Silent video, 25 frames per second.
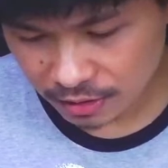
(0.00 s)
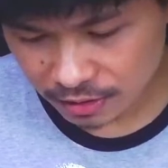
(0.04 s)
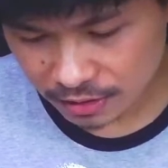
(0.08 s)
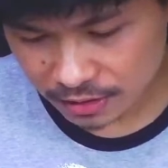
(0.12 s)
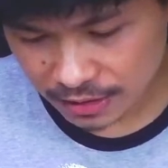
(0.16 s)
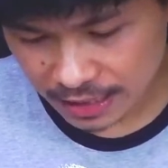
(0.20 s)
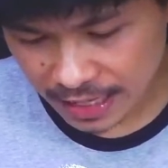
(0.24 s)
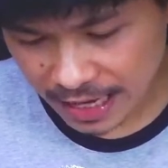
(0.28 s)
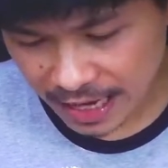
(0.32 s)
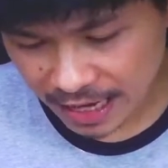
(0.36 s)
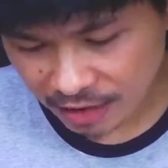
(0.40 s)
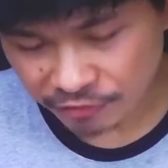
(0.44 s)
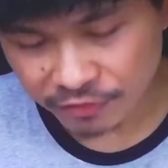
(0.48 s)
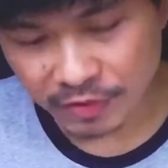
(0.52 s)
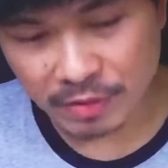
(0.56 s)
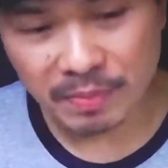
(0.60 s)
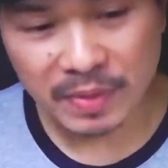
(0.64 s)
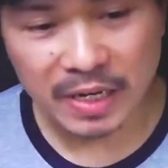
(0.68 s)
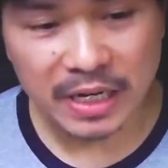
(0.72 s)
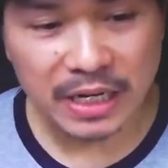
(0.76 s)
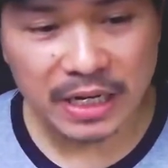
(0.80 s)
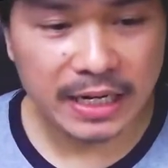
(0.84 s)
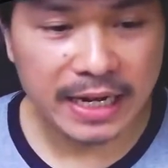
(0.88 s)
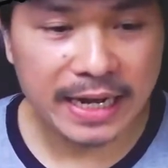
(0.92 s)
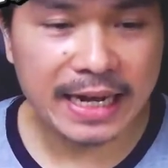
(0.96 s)
แสดงฝี
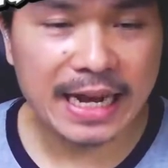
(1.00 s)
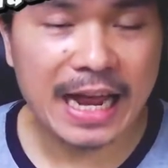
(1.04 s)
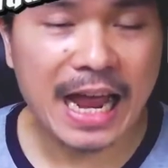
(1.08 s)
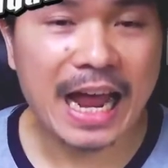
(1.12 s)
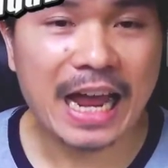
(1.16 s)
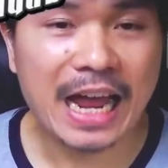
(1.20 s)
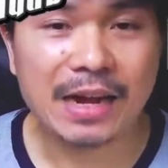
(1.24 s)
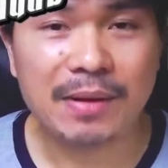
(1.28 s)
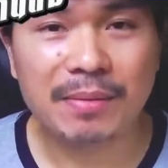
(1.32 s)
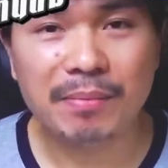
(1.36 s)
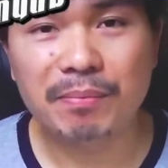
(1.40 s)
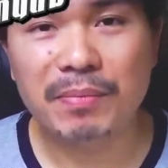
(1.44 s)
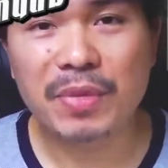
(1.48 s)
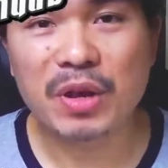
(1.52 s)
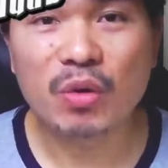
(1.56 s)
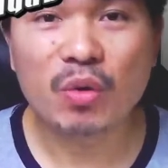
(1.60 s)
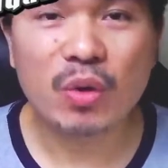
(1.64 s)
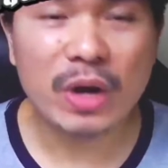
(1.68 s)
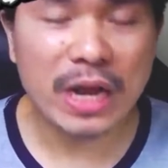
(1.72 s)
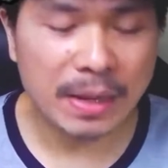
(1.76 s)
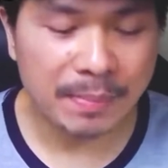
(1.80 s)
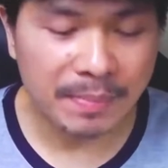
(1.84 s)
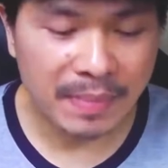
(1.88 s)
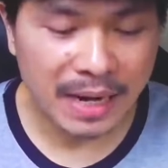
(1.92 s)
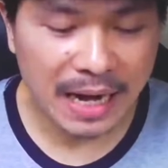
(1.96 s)
มือในการบิว
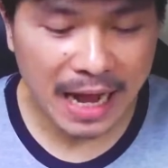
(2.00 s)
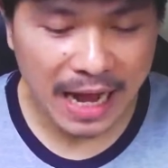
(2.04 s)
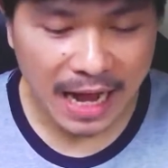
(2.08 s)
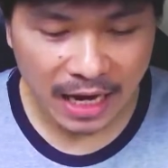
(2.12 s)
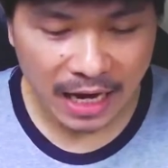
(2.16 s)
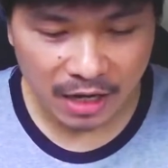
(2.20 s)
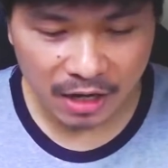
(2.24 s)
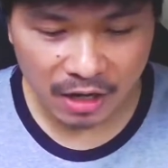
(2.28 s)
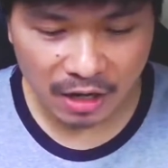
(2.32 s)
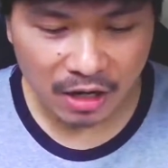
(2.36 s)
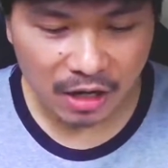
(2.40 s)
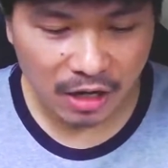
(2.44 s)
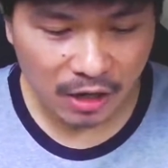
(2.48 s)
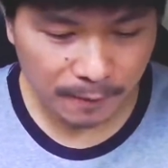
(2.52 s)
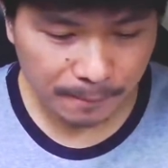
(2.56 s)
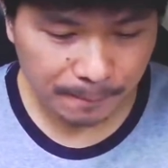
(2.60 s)
Gunplaก็